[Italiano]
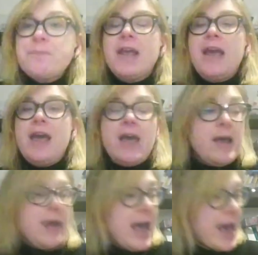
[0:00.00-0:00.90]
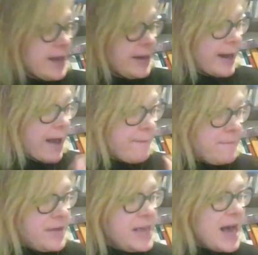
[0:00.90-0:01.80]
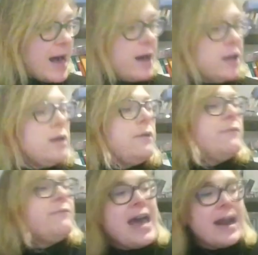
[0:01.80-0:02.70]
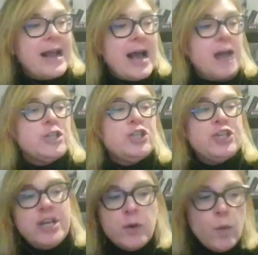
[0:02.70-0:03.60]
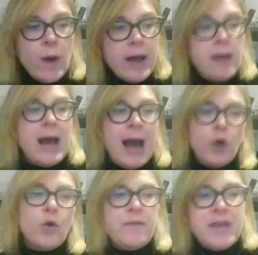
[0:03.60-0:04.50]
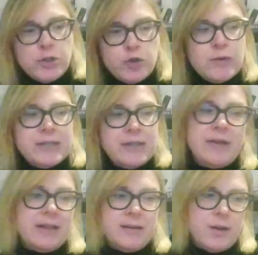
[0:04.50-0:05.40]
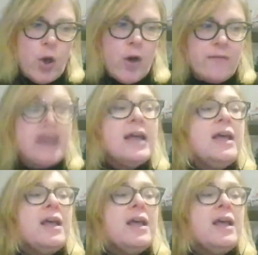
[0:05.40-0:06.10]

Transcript: e, è in via Verga 5, angolo via Giusti 29